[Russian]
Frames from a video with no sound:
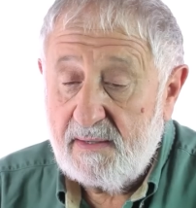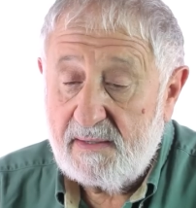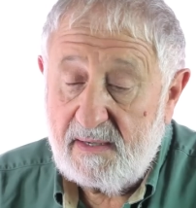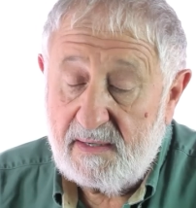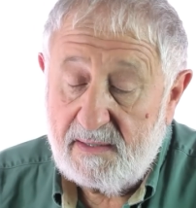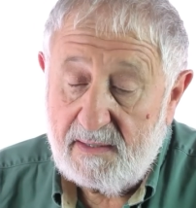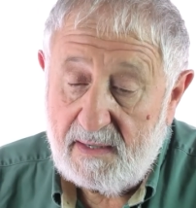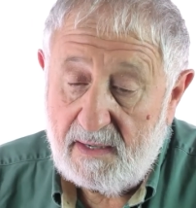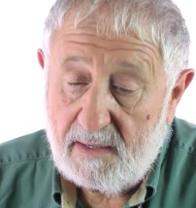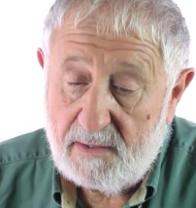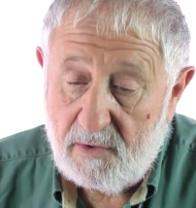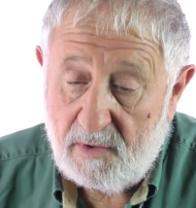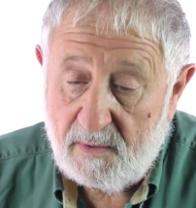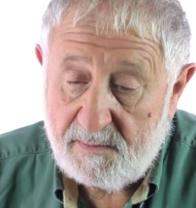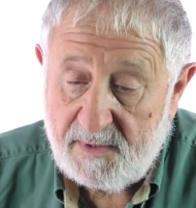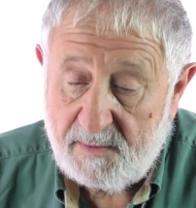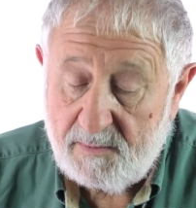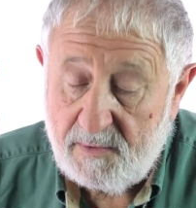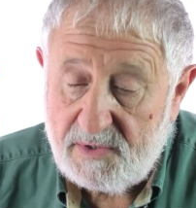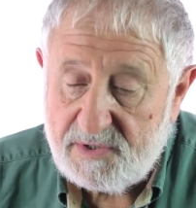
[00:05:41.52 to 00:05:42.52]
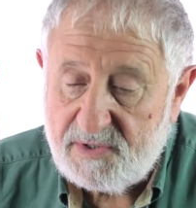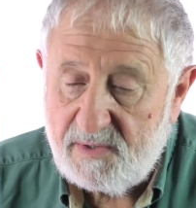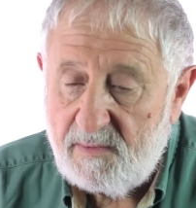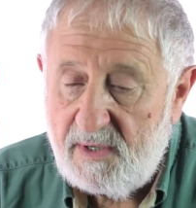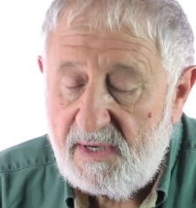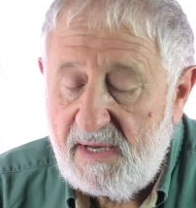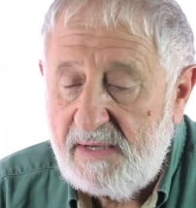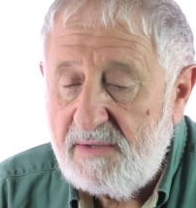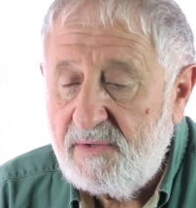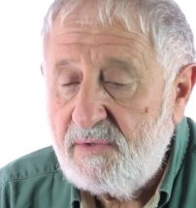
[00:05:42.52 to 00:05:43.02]
К огромному
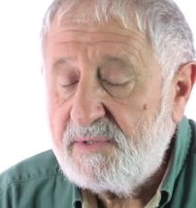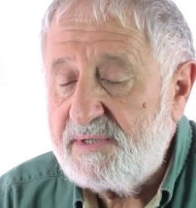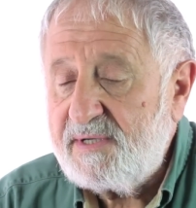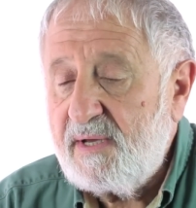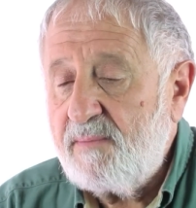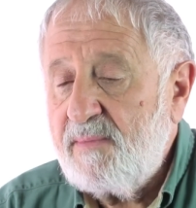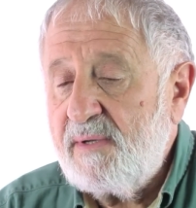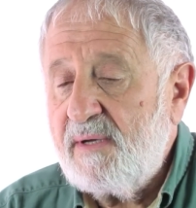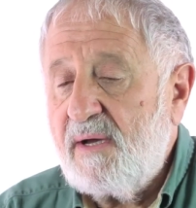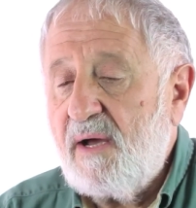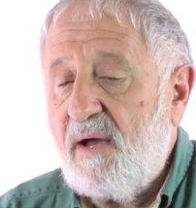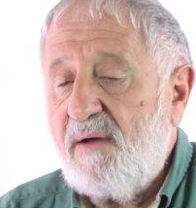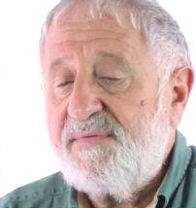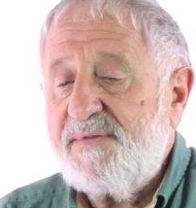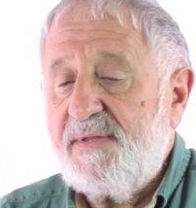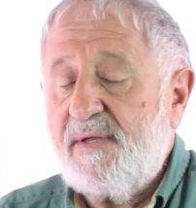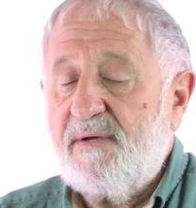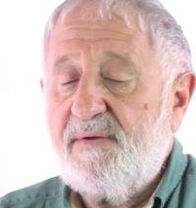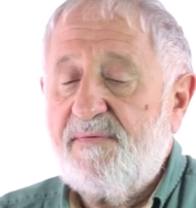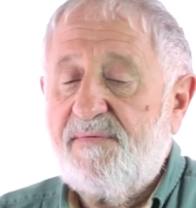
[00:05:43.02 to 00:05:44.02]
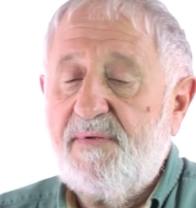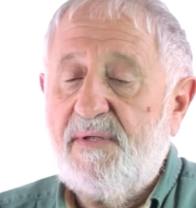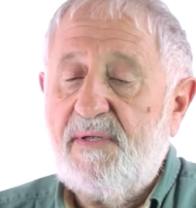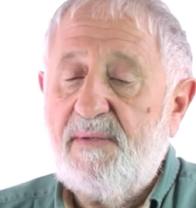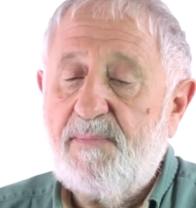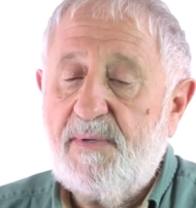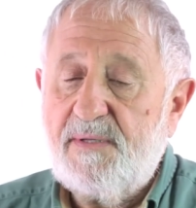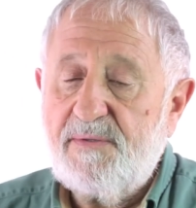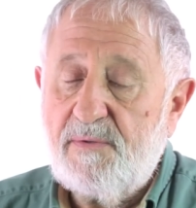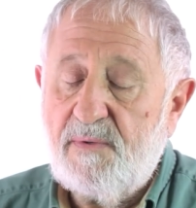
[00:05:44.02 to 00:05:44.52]
изумлению самих авторов и
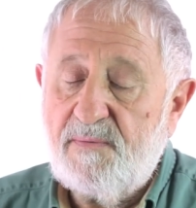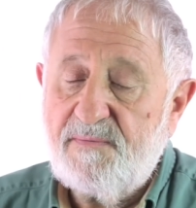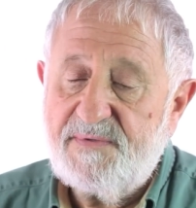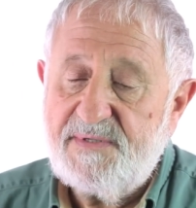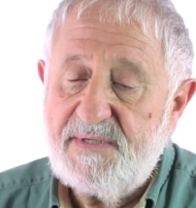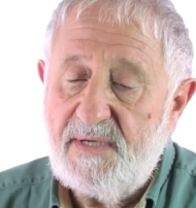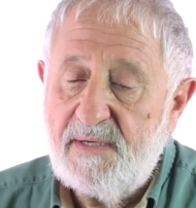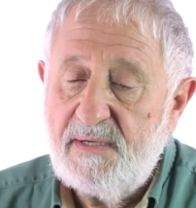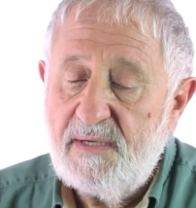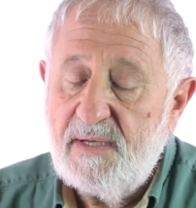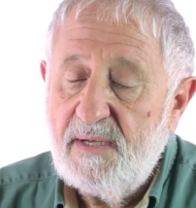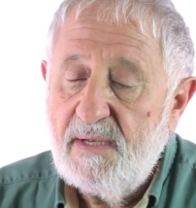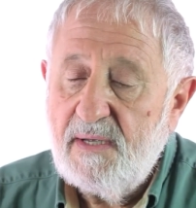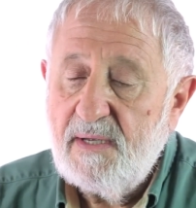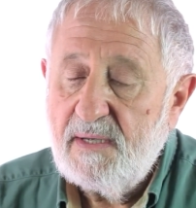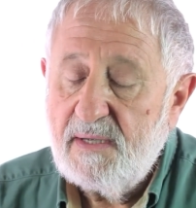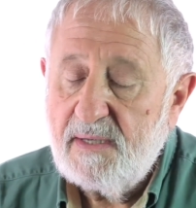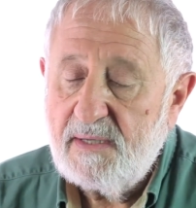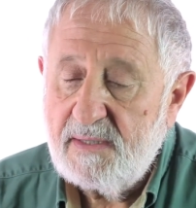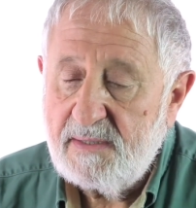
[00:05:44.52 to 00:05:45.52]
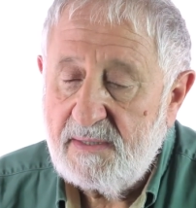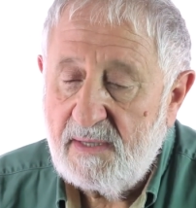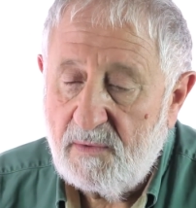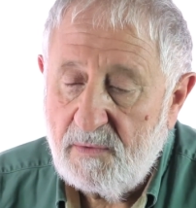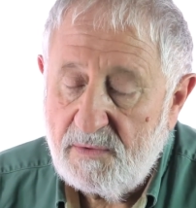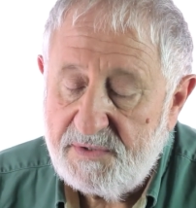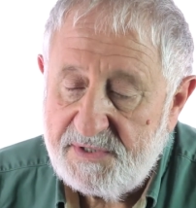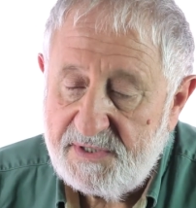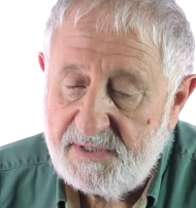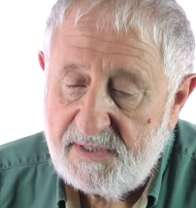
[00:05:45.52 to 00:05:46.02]
потом всей
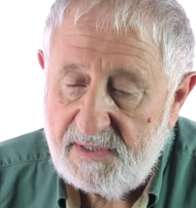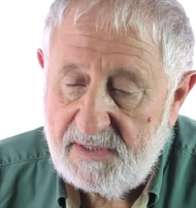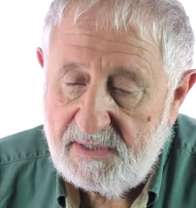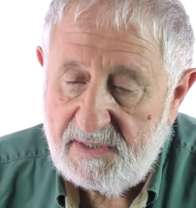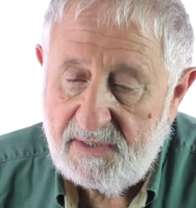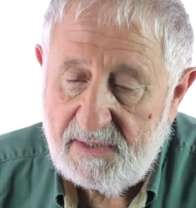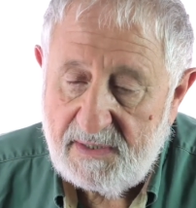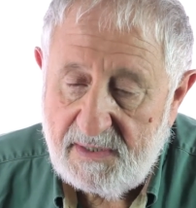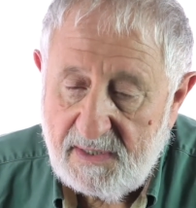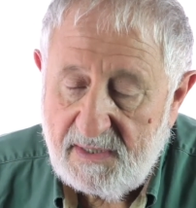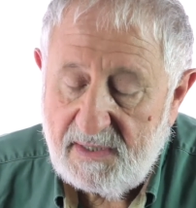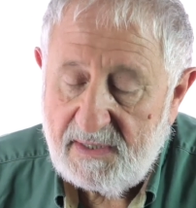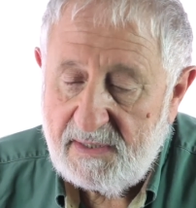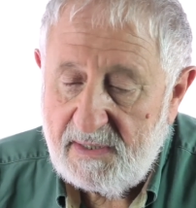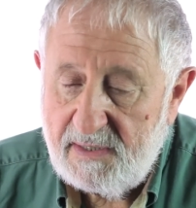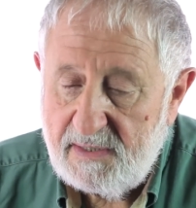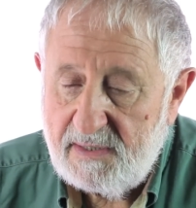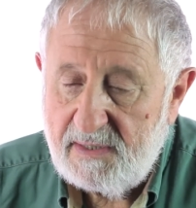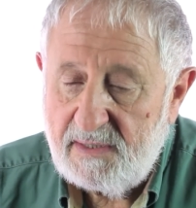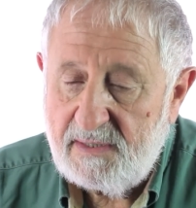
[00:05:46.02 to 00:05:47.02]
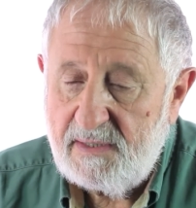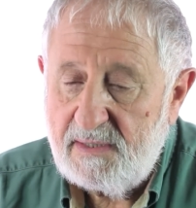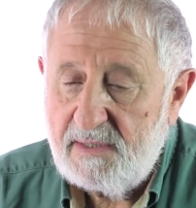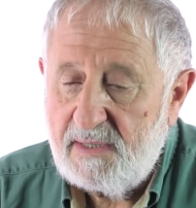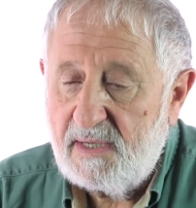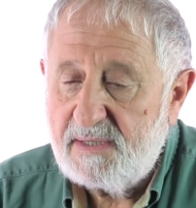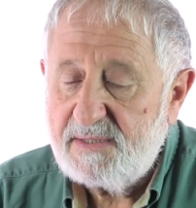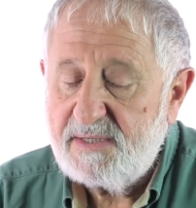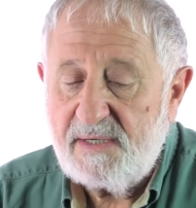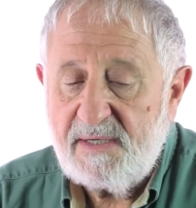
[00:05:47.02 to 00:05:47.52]
научной и
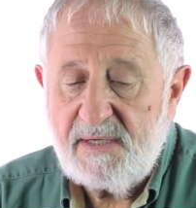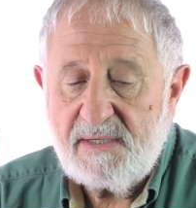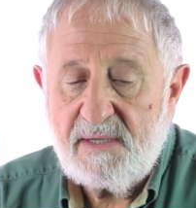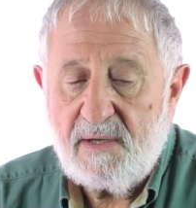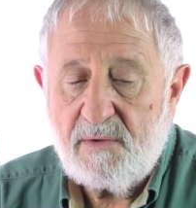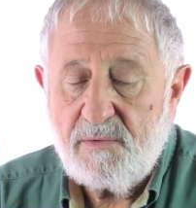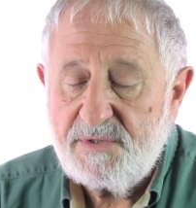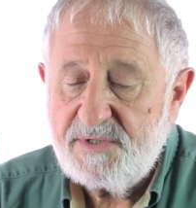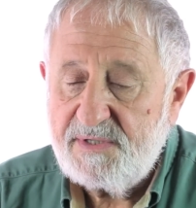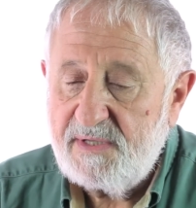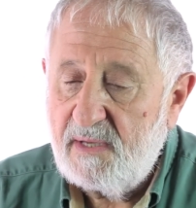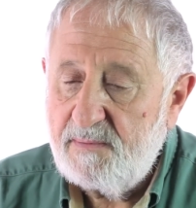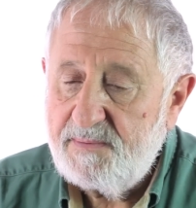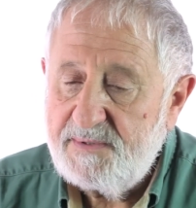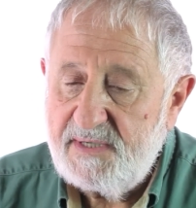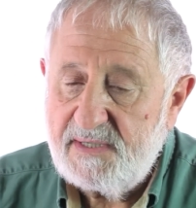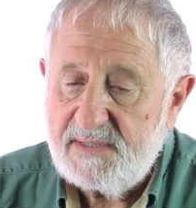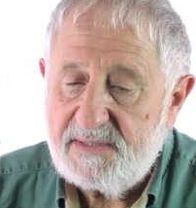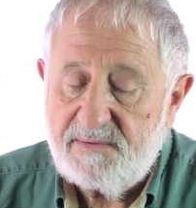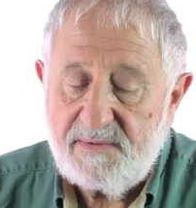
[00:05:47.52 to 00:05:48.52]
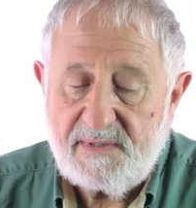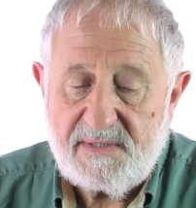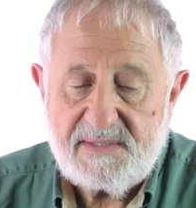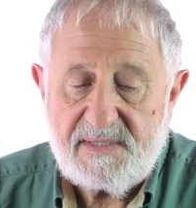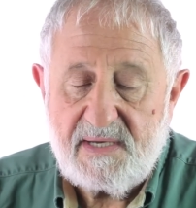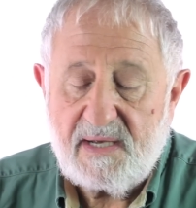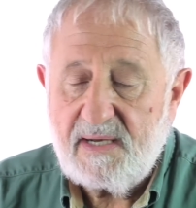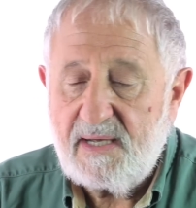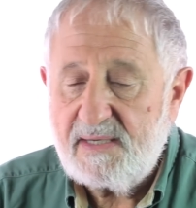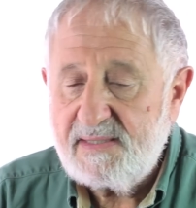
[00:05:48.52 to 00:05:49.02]
даже ненаучной
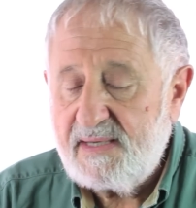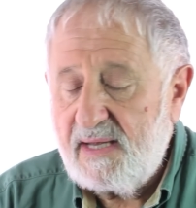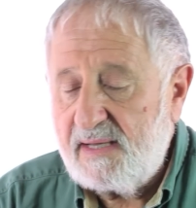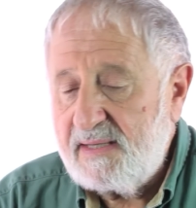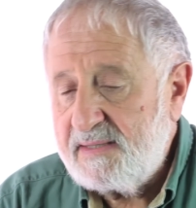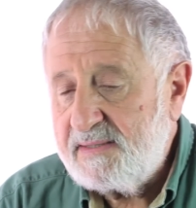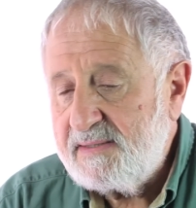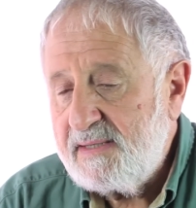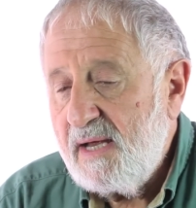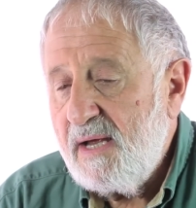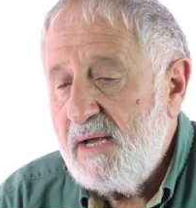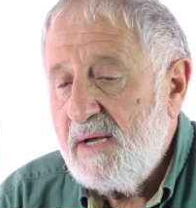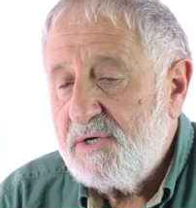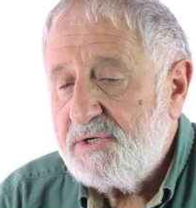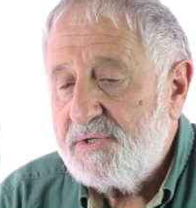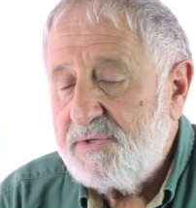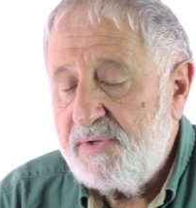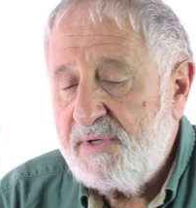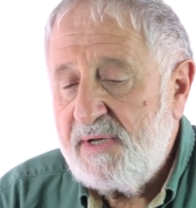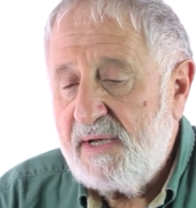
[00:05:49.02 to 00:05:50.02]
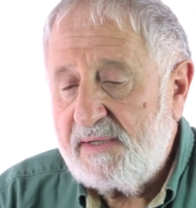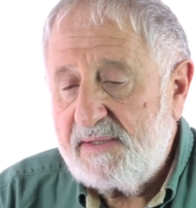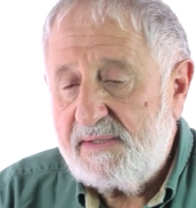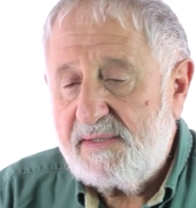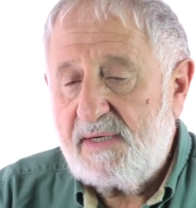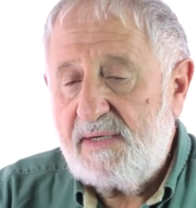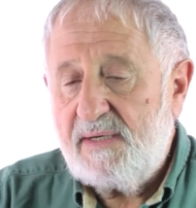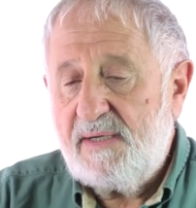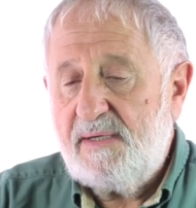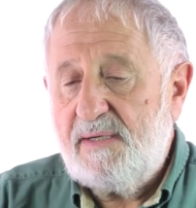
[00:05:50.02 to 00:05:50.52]
общественности оказалось, что
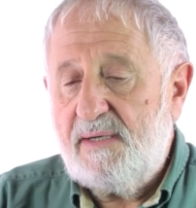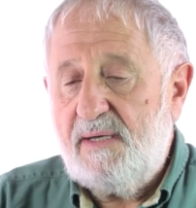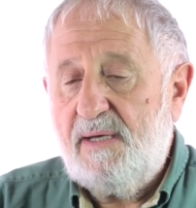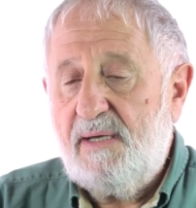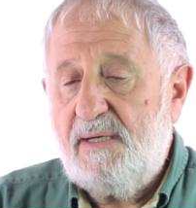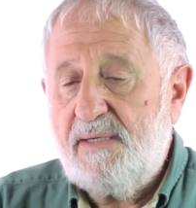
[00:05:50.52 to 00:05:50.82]
некоторые